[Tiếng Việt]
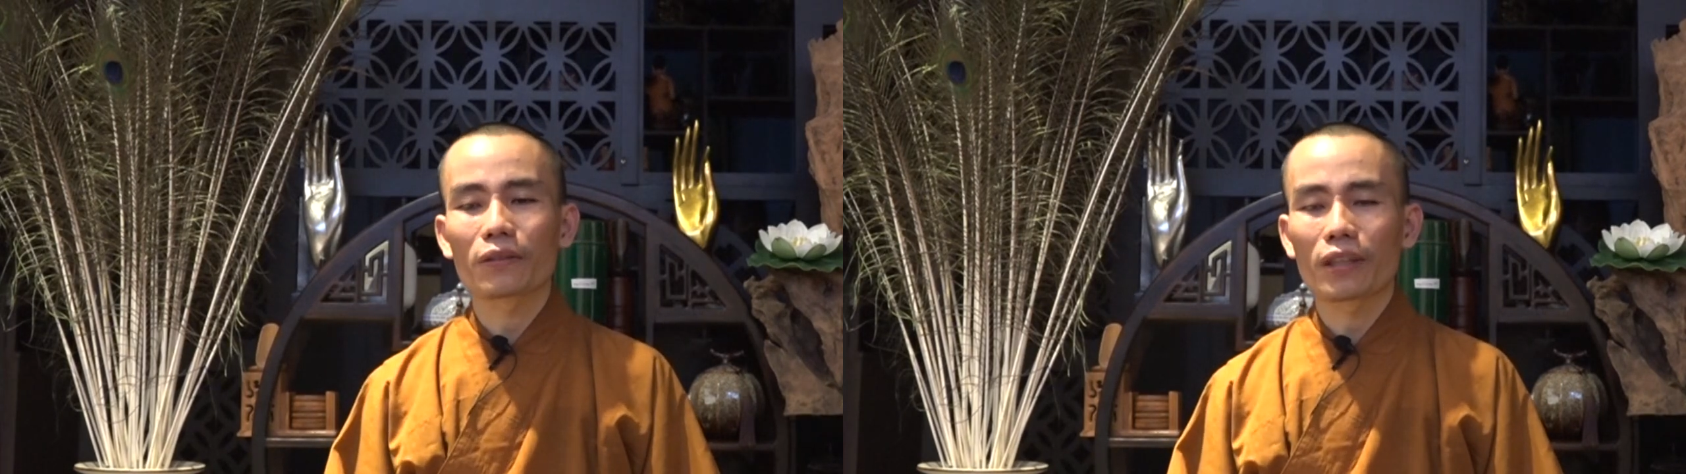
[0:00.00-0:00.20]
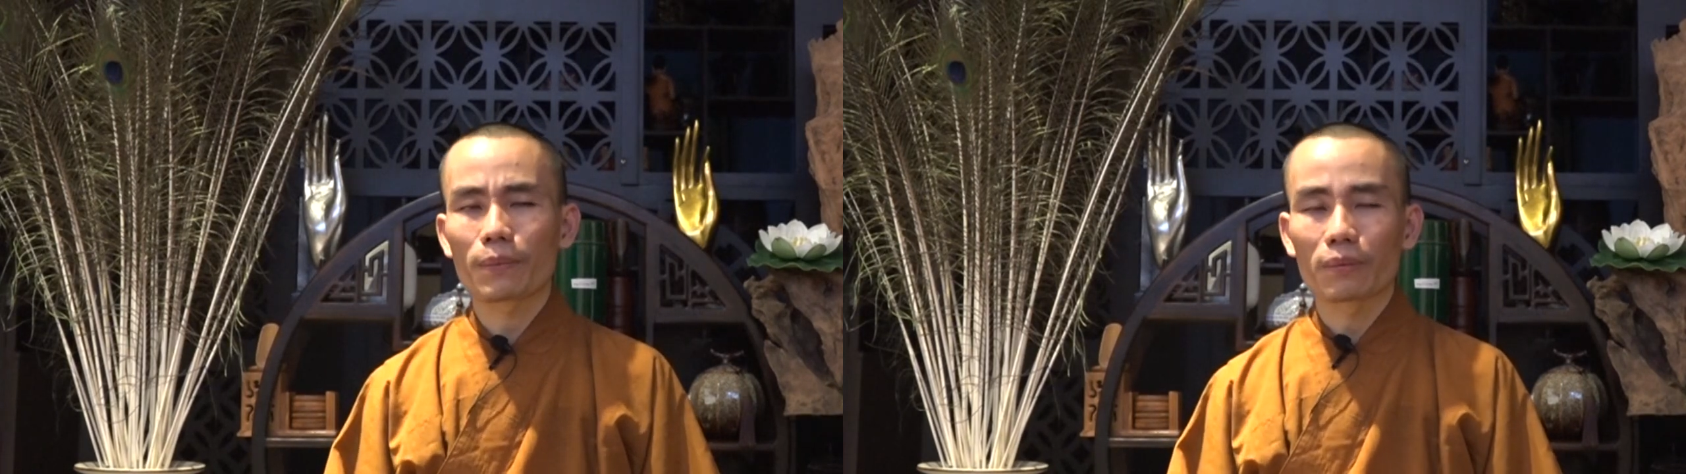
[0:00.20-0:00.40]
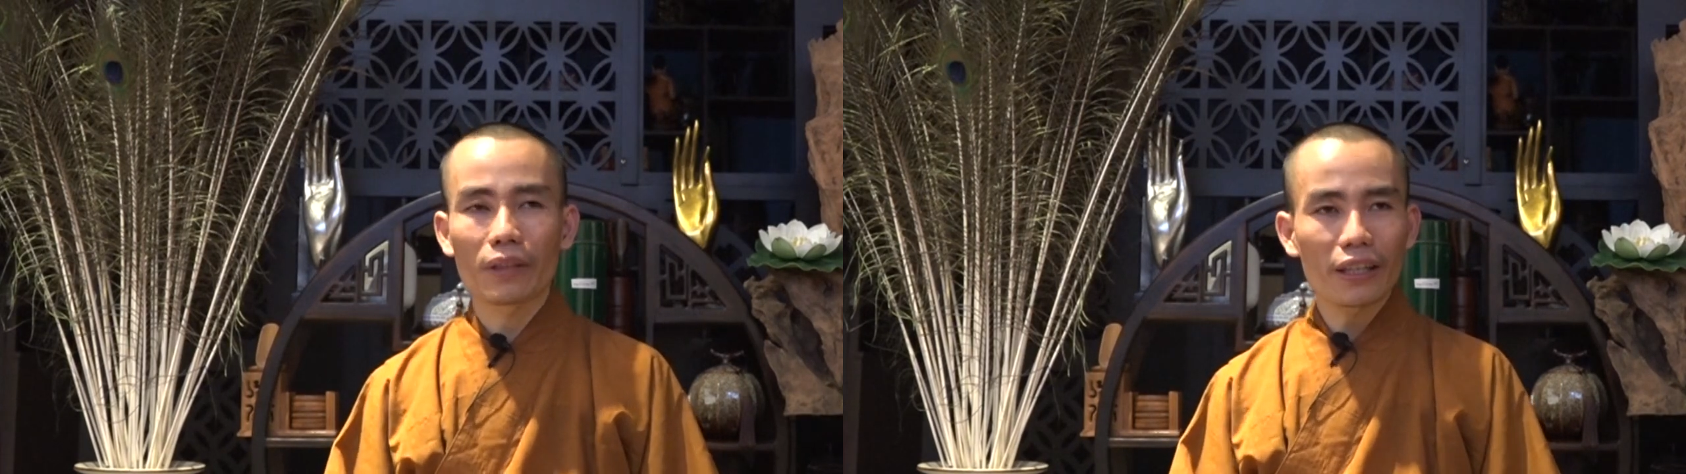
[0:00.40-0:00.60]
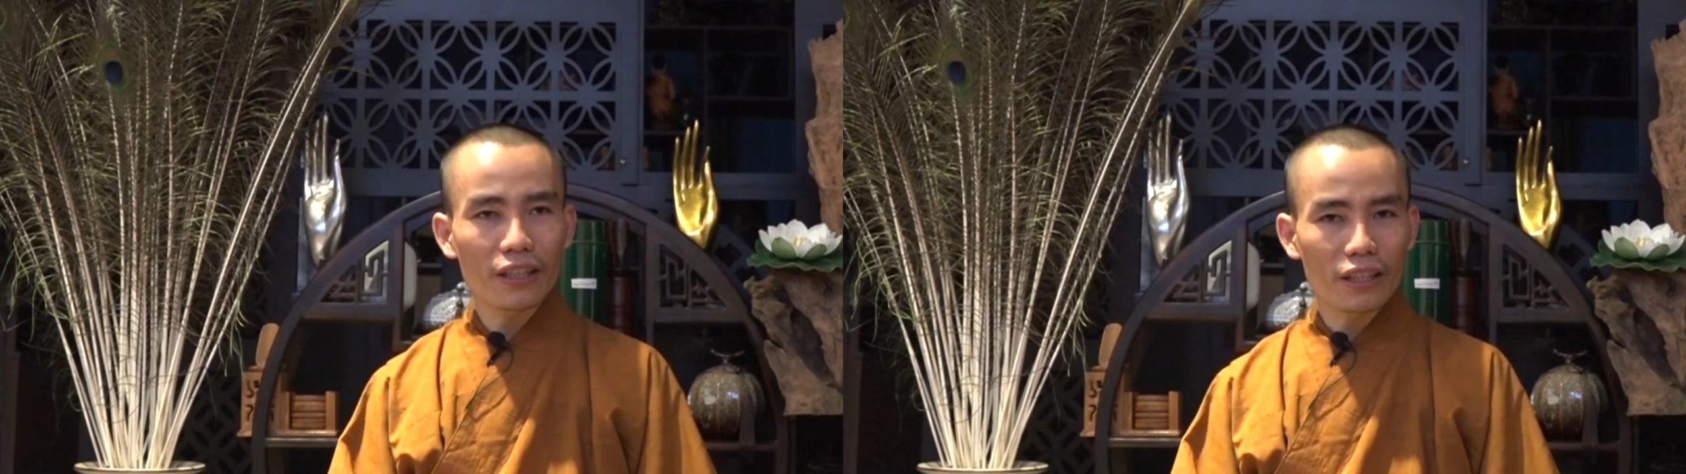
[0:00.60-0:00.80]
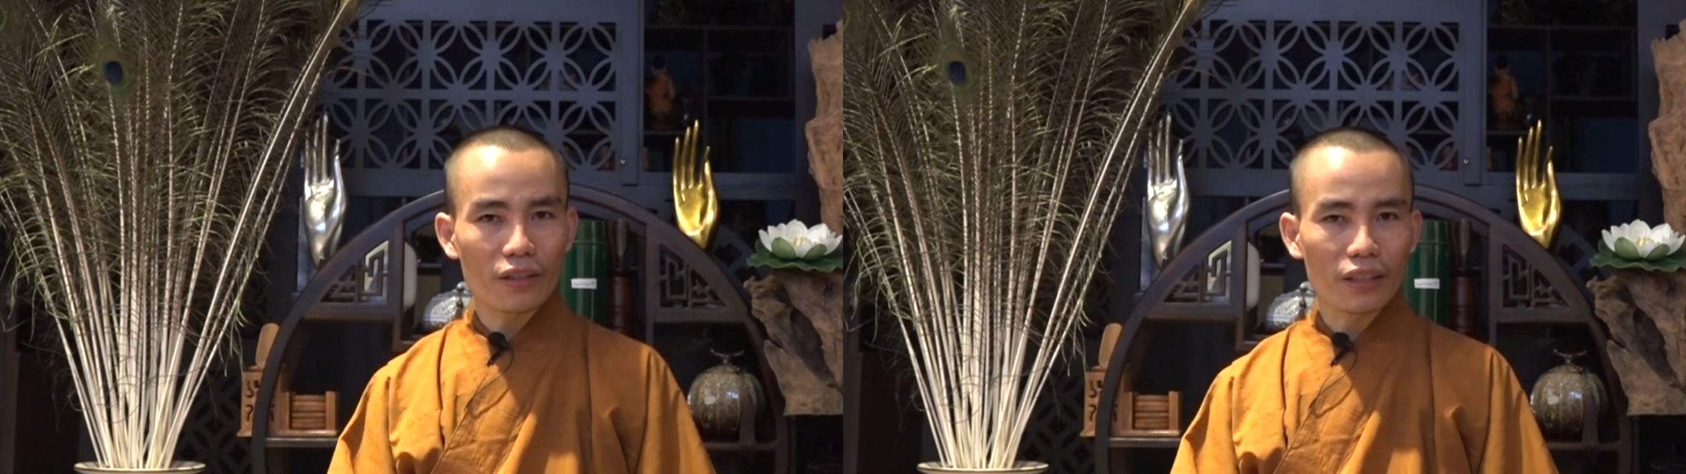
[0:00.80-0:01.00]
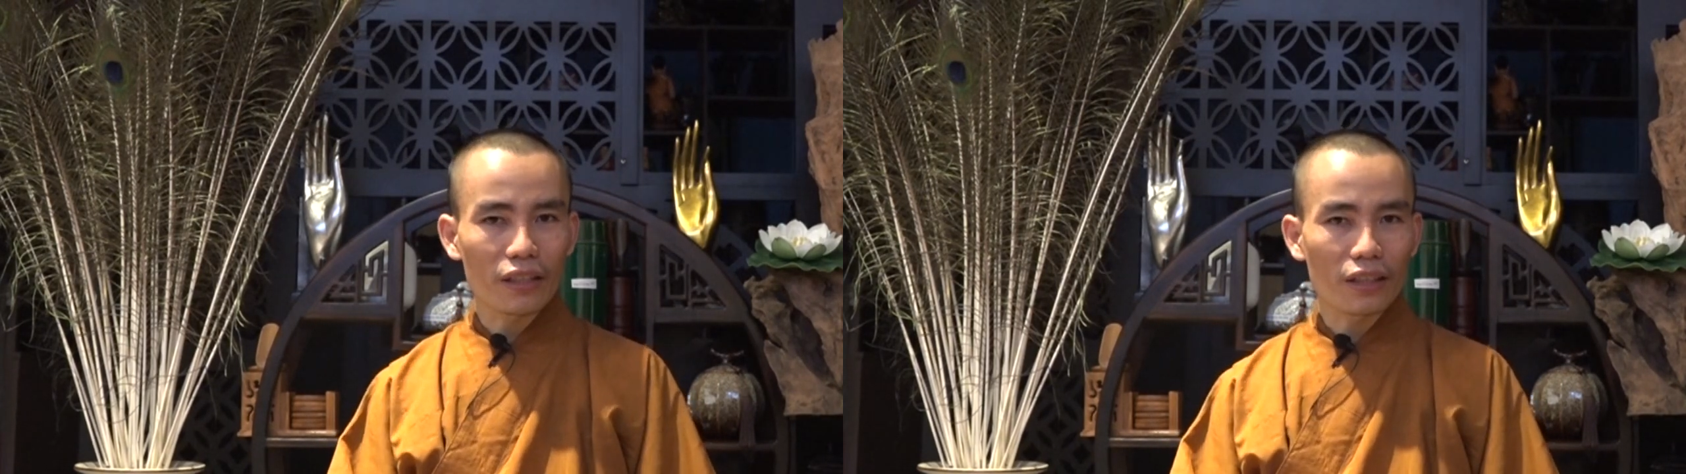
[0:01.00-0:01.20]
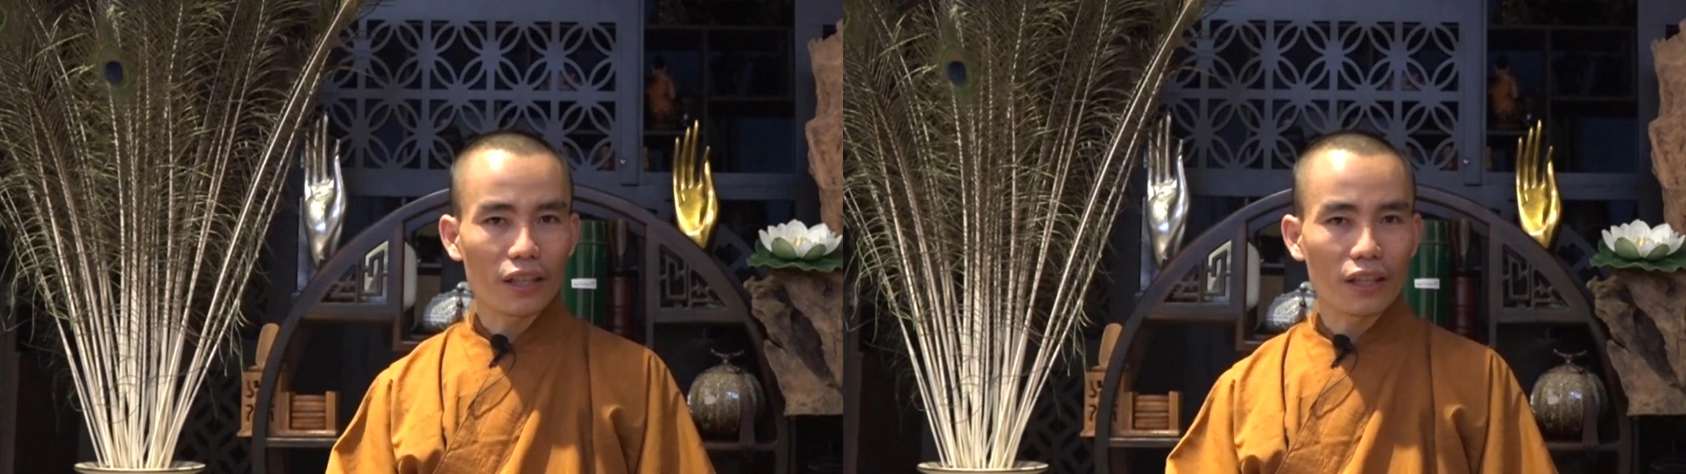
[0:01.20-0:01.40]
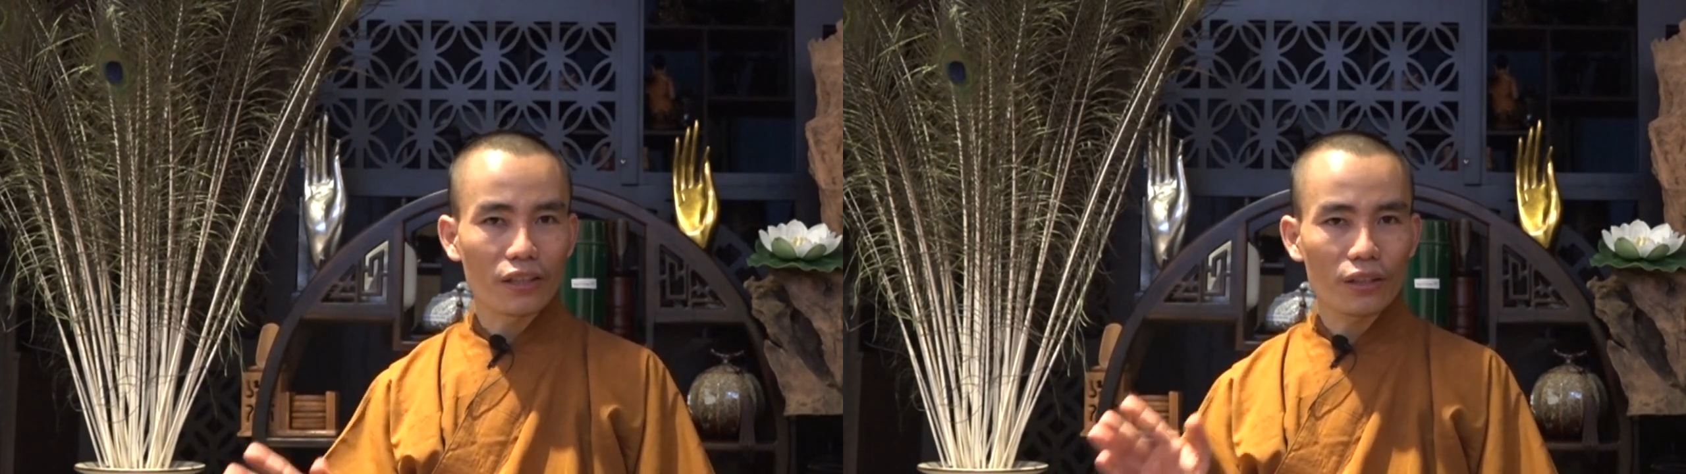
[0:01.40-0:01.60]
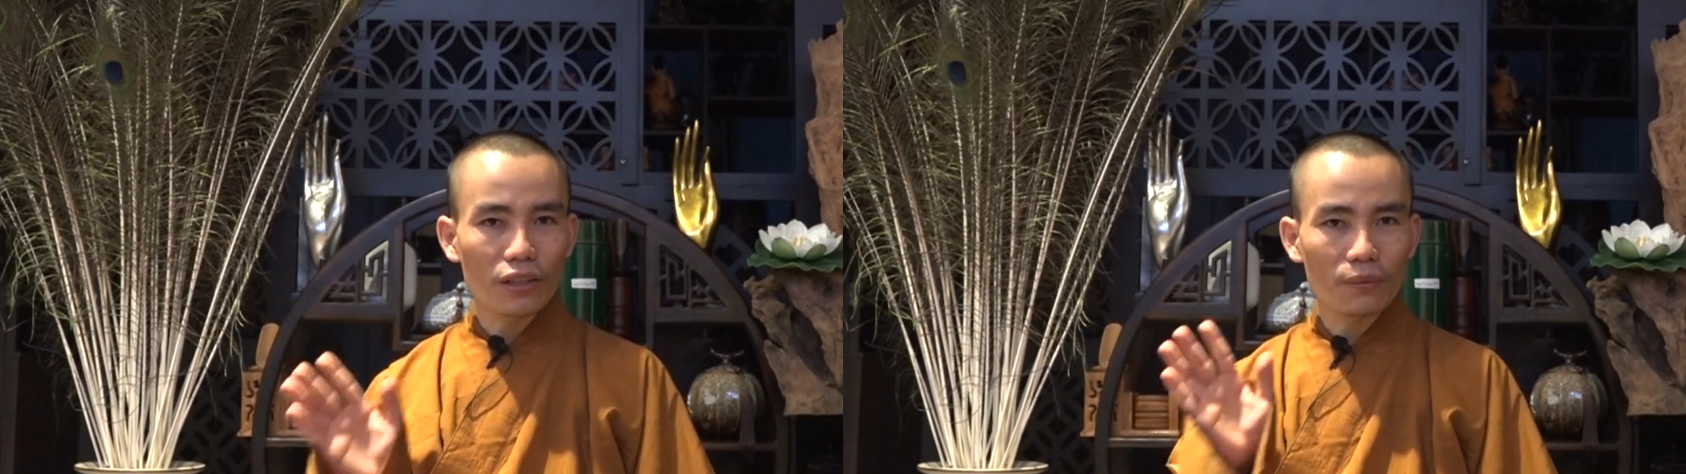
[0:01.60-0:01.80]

cô ta bỗng thấy cái gì đó kỳ kỳ trên